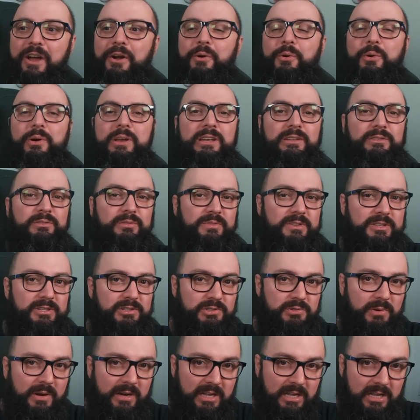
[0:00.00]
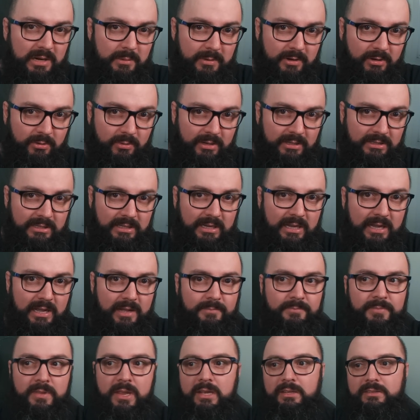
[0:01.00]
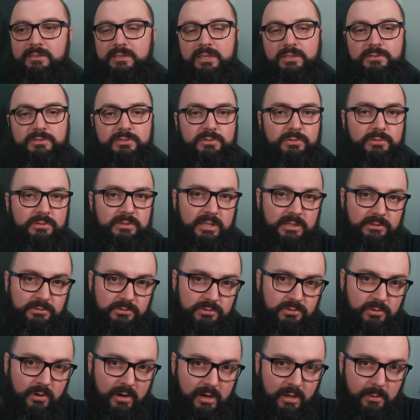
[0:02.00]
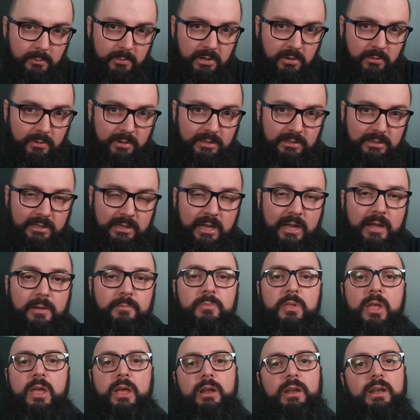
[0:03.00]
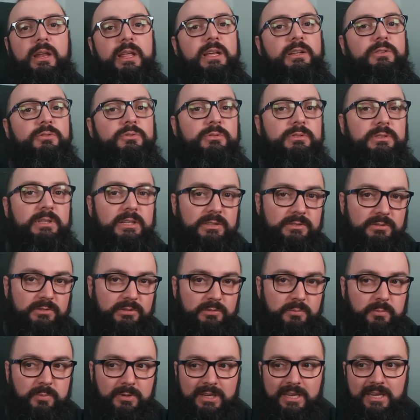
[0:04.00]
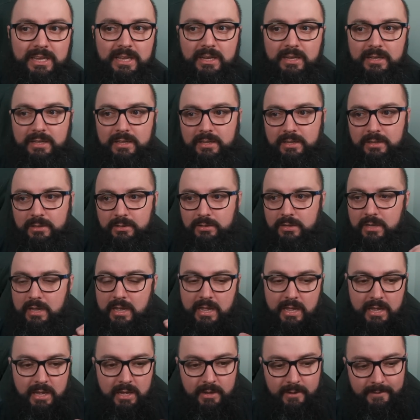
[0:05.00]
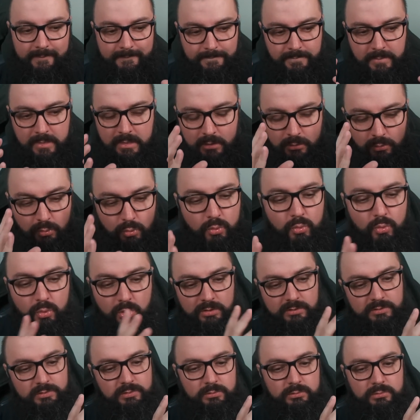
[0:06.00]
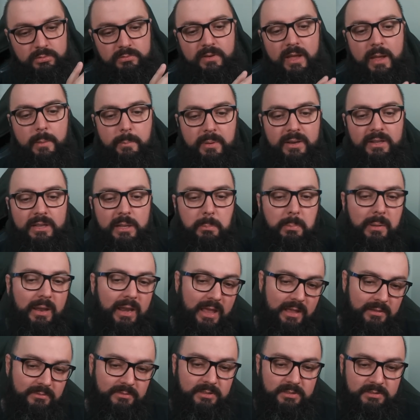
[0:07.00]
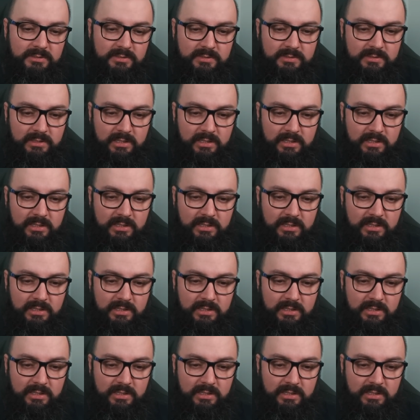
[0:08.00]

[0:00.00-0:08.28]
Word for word: Olhando vídeos de Warhammer 40k, traduzindo textos de Warhammer 40k, lendo textos, porque no curso tu vai aprender palavras.